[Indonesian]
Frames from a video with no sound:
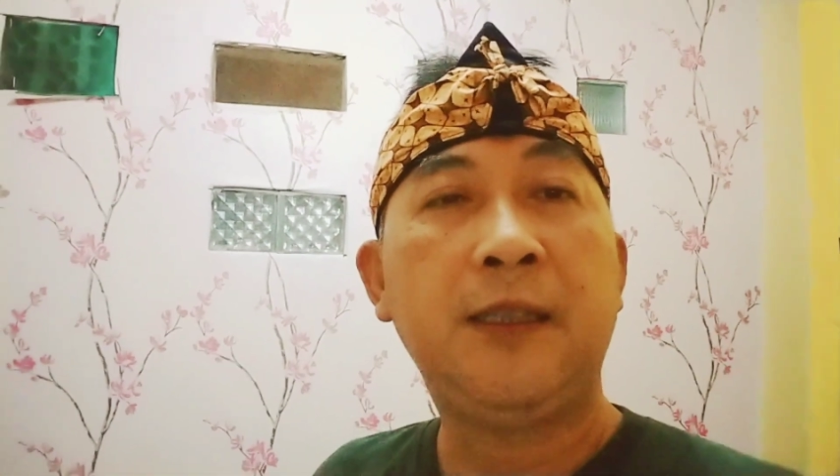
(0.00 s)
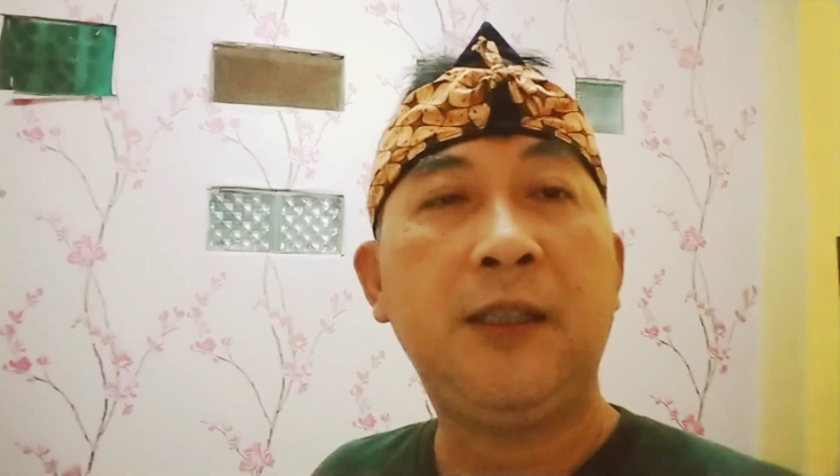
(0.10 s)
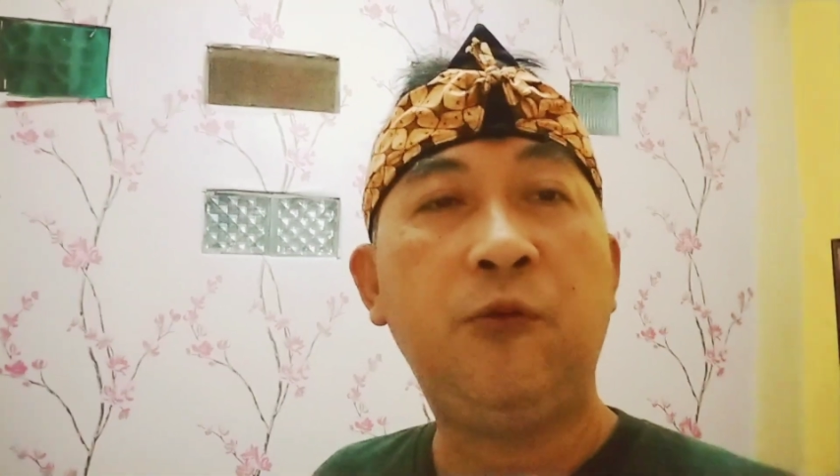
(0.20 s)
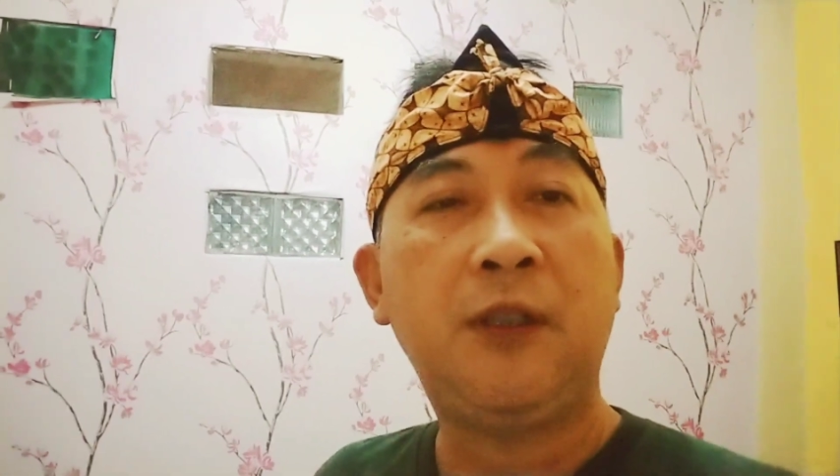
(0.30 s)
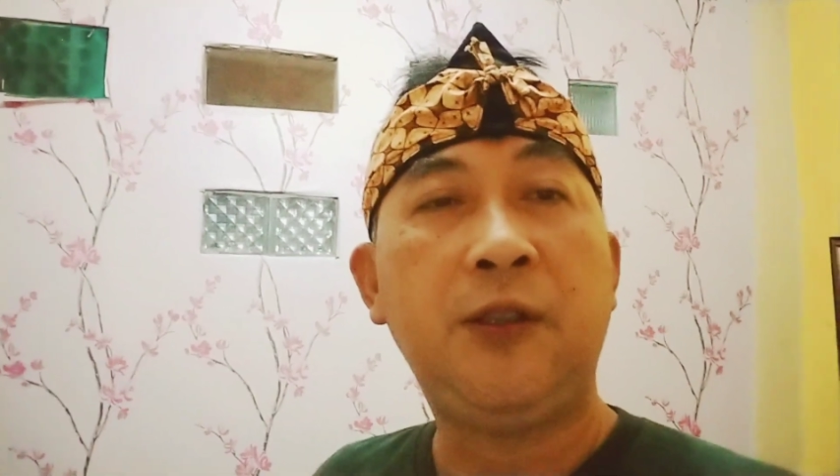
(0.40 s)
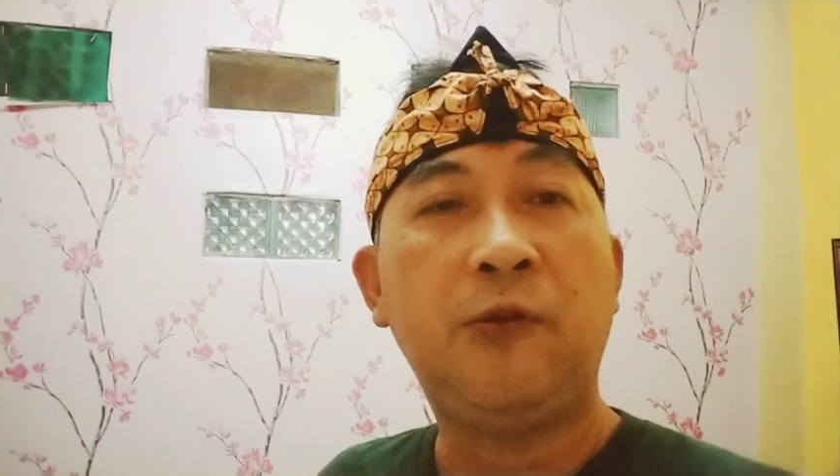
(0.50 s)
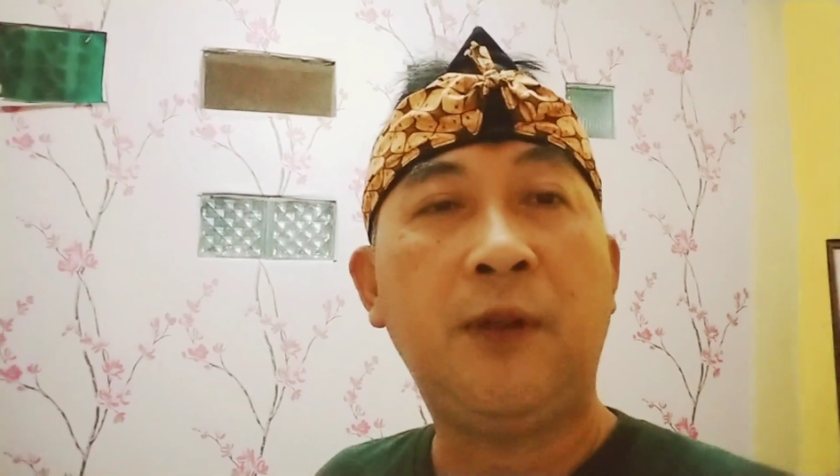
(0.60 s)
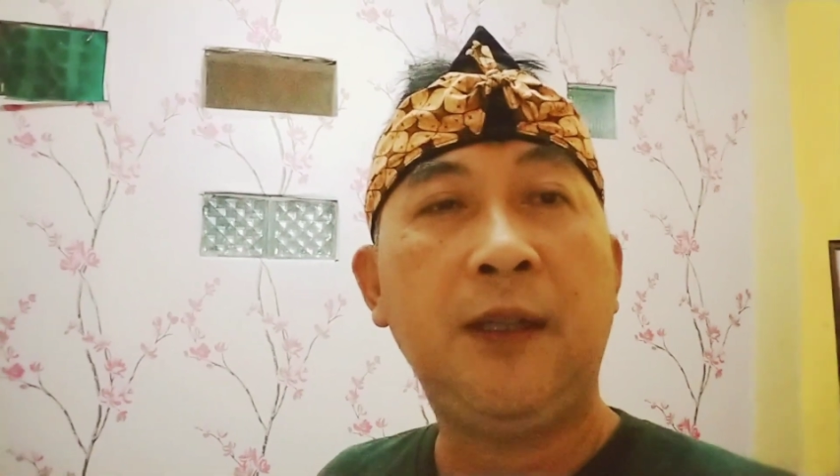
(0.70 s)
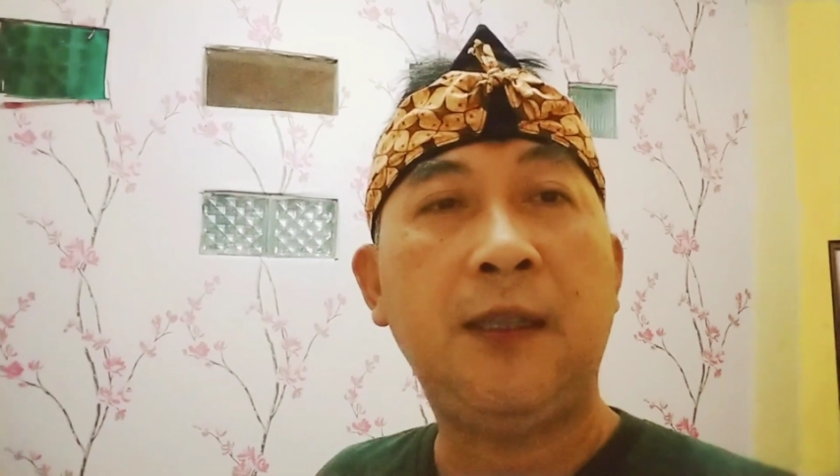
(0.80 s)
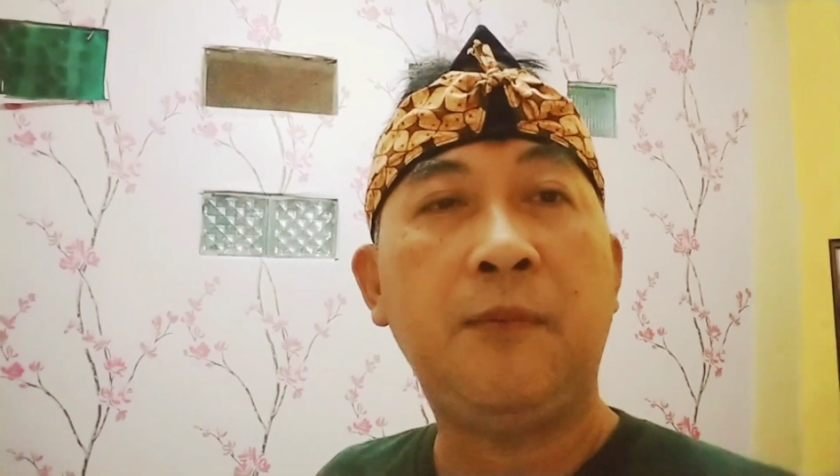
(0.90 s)

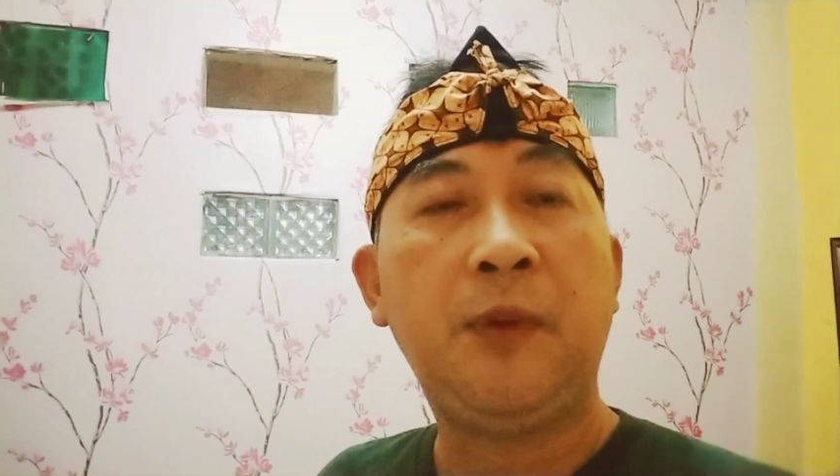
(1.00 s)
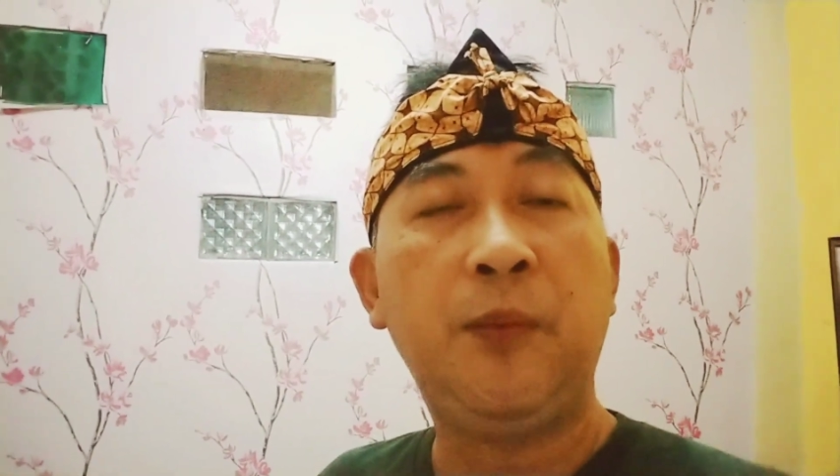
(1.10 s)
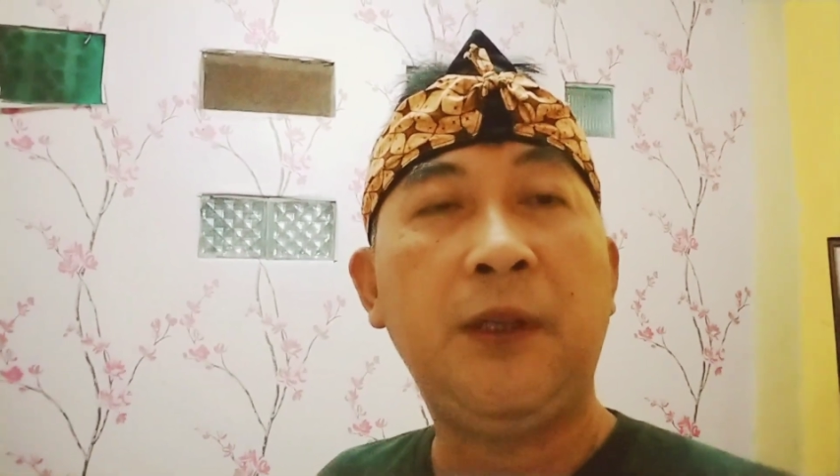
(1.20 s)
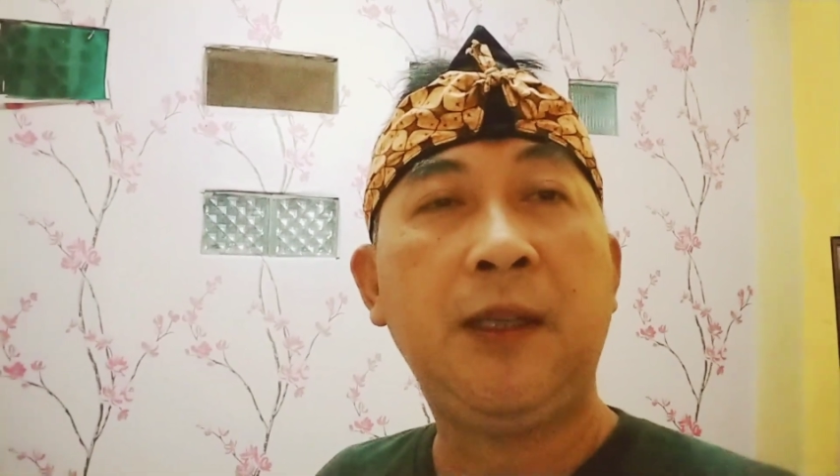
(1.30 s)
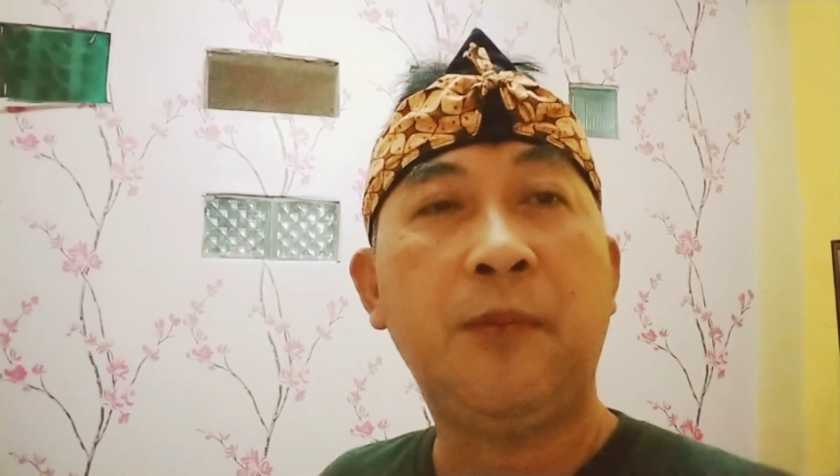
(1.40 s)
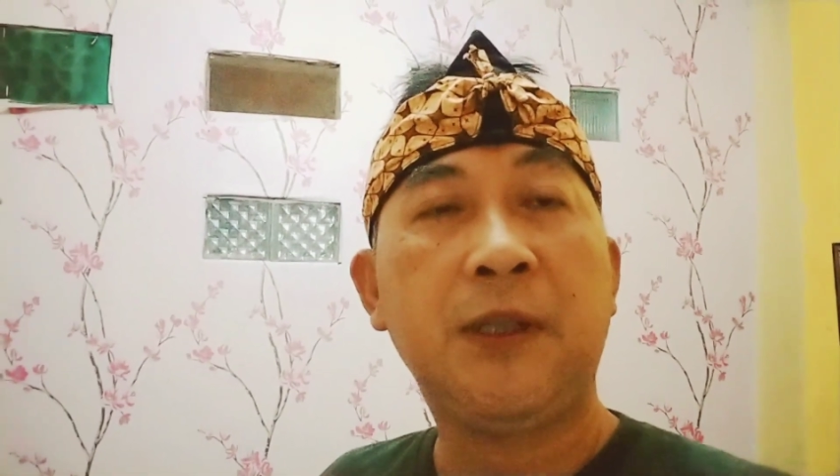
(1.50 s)
siswa-siswa yang memiliki